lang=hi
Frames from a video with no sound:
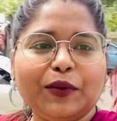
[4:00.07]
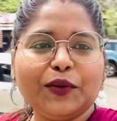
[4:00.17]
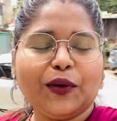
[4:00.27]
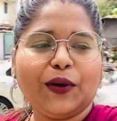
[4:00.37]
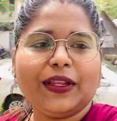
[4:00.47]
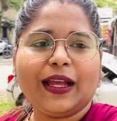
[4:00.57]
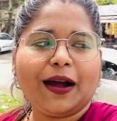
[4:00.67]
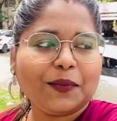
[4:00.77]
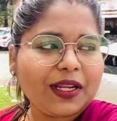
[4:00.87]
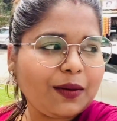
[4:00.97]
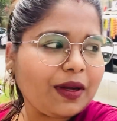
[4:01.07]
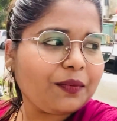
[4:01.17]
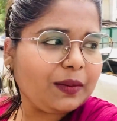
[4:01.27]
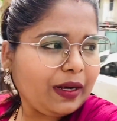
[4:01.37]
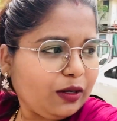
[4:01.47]
हूँ और यहाँ पर ही मैं
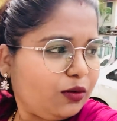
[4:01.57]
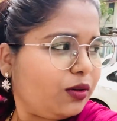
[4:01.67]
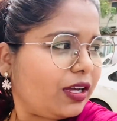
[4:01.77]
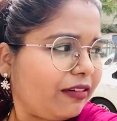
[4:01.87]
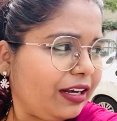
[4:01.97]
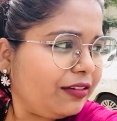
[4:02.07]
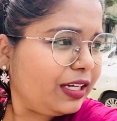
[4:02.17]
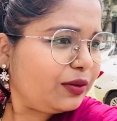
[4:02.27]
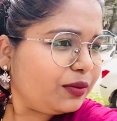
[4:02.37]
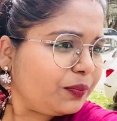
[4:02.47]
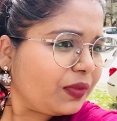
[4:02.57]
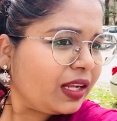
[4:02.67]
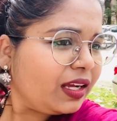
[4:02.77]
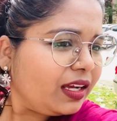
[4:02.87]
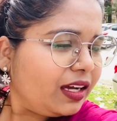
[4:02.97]
अपने बालों को करवाने वाली हूँ
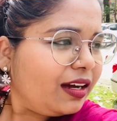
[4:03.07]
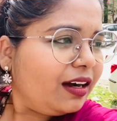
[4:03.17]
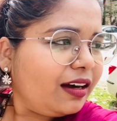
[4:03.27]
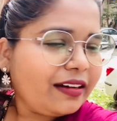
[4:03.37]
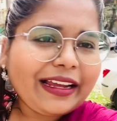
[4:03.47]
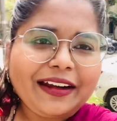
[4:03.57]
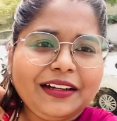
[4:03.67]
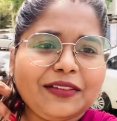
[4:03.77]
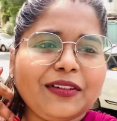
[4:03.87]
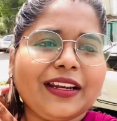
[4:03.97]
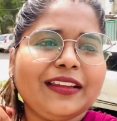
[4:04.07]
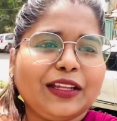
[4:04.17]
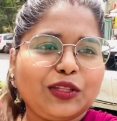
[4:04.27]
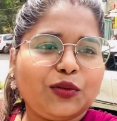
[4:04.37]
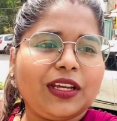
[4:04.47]
कैरेटिन वगैरह
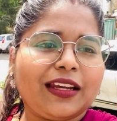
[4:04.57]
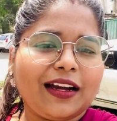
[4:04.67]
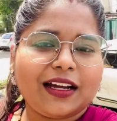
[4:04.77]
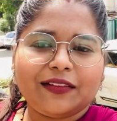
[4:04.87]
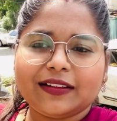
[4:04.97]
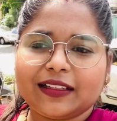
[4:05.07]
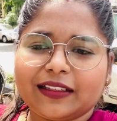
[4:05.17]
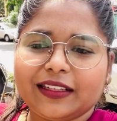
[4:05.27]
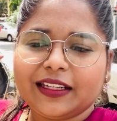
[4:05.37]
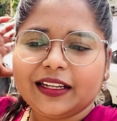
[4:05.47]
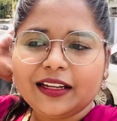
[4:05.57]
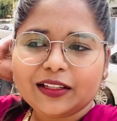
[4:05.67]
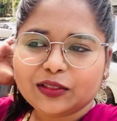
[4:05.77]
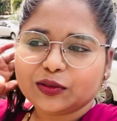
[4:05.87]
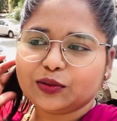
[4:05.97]
देखती हूँ कि क्या करवा सकते हैं
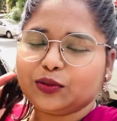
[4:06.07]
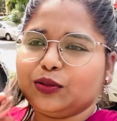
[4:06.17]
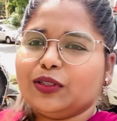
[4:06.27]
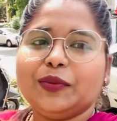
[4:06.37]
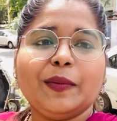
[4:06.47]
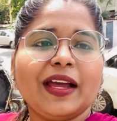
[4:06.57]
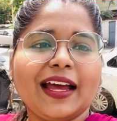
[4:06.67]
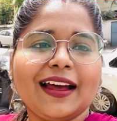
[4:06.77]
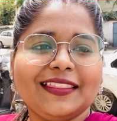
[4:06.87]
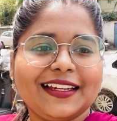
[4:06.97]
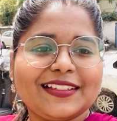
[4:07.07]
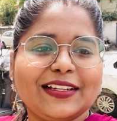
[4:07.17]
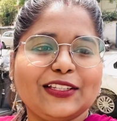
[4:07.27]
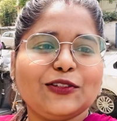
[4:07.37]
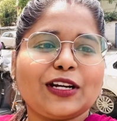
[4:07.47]
तो अभी मैं अंदर
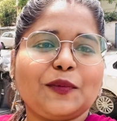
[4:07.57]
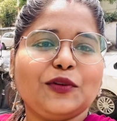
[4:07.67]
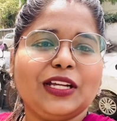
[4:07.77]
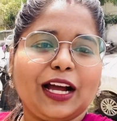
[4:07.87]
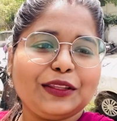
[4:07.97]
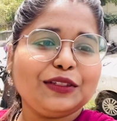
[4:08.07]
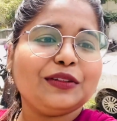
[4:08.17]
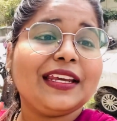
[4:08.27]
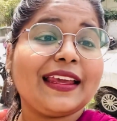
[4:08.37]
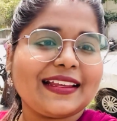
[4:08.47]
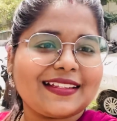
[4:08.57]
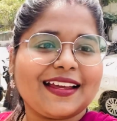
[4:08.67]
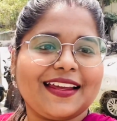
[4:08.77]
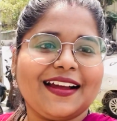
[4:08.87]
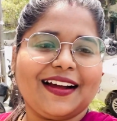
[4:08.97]
चलती हूँ और आपको दिखाती हूँ कि कैसा
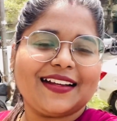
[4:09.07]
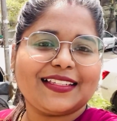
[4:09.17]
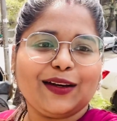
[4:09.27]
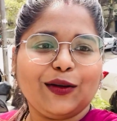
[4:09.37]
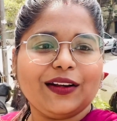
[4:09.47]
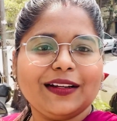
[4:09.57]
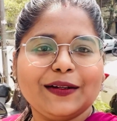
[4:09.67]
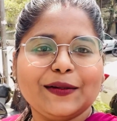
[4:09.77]
है यहाँ का सैलॉन